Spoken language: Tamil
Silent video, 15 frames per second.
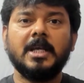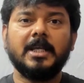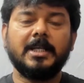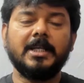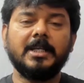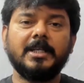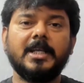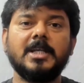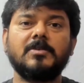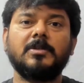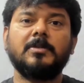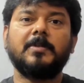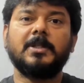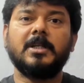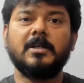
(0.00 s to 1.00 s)
இன்கேஸ்
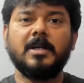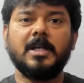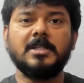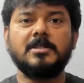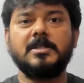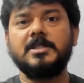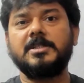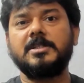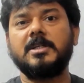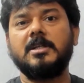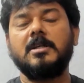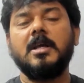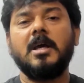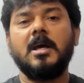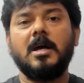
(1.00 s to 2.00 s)
வந்து பார்த்தீங்கன்னா ரிலையன்ஸ்
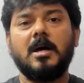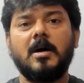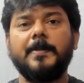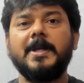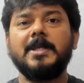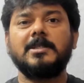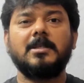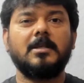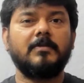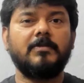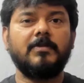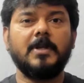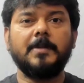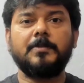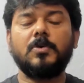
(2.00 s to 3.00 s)
டிஜிட்டல் அமேசான்
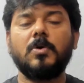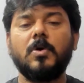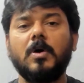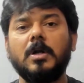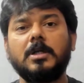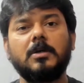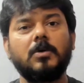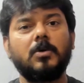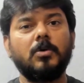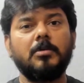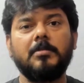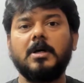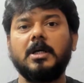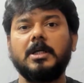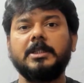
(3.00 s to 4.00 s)
ஃப்ளிப்கார்ட்
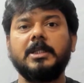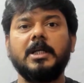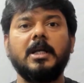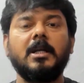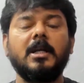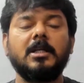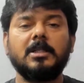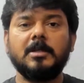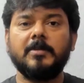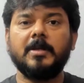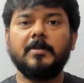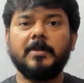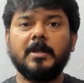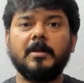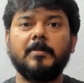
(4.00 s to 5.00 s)
குரோமா இது எல்லாத்துலயும்
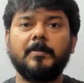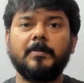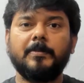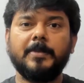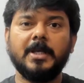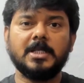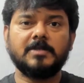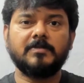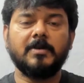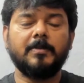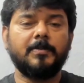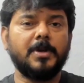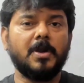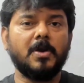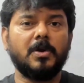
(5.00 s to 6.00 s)
மேபி பிஎஸ்ஐ
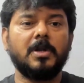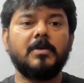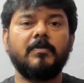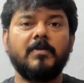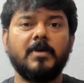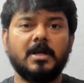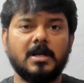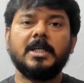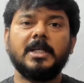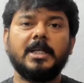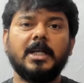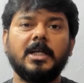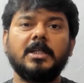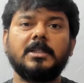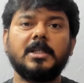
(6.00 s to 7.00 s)
ப்ரீ ஆர்டர் வரலாம்
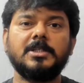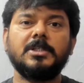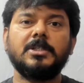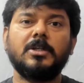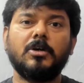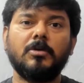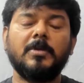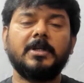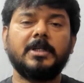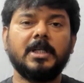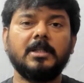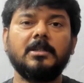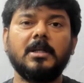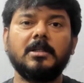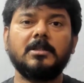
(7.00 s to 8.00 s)
எனக்கு தெரிஞ்சு நவம்பர்
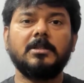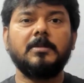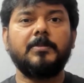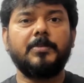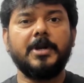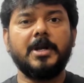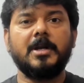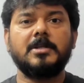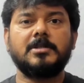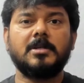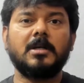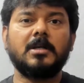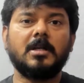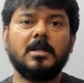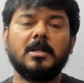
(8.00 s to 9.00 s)
டென்த்ல இருந்து ப்ரீ ஆர்டர்
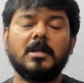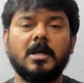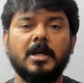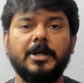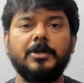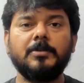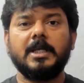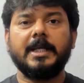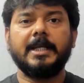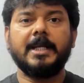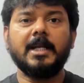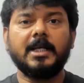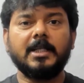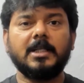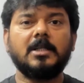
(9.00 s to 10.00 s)
ஸ்டார்ட் ஆனால் ஆயிடும்
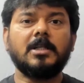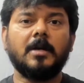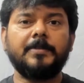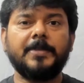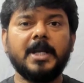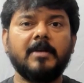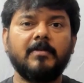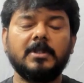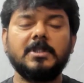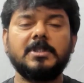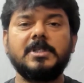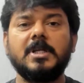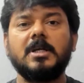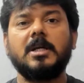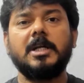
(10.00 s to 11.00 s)
எனக்கு ஏதாவது அப்டேட்
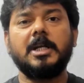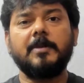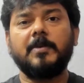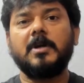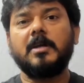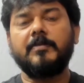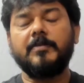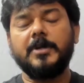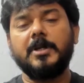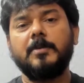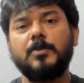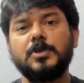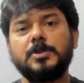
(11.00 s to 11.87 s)
வந்துச்சுன்னா கண்டிப்பா நான் வீடியோ போஸ்ட்